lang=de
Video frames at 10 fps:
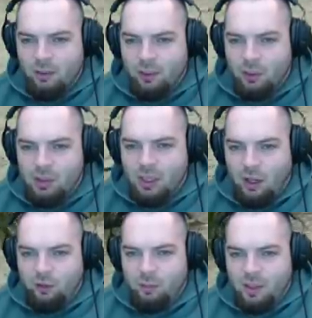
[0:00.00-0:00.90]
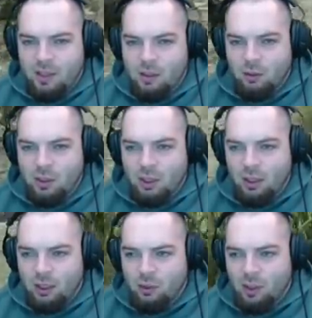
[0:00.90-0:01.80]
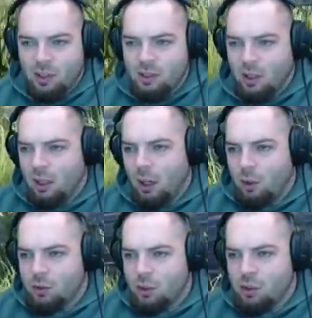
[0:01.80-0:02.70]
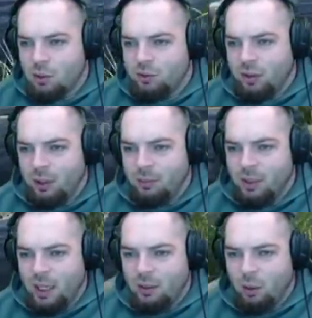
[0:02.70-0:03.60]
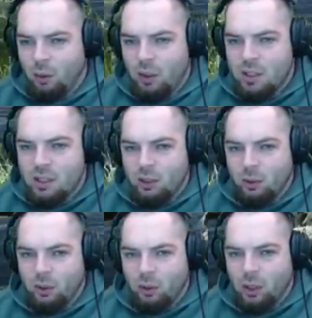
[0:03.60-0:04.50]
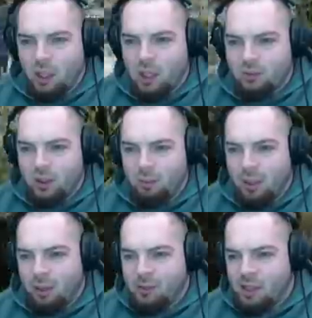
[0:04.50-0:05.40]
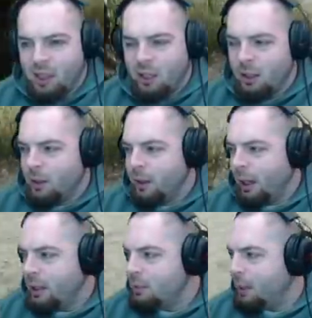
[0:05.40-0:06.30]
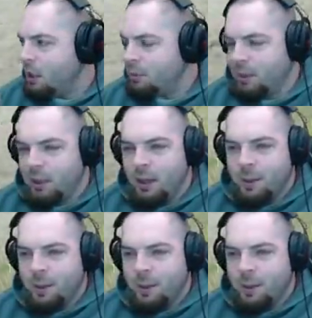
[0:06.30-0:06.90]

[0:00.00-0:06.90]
wenn du Scuff bist und dir natürlich Ausrüstung von dem Gegner holst, den du getötet hast, von dem PMC als Beispiel,